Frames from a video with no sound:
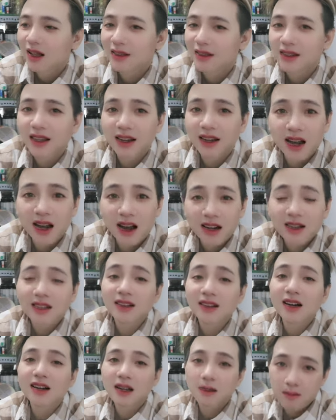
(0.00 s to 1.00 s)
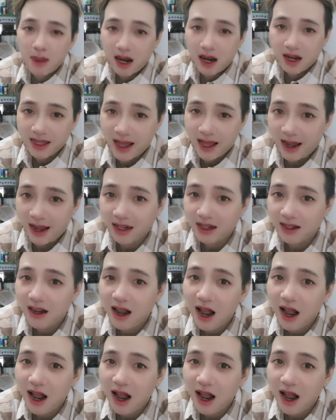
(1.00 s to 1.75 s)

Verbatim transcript: ờ, gì đó nó rất là mờ nhạt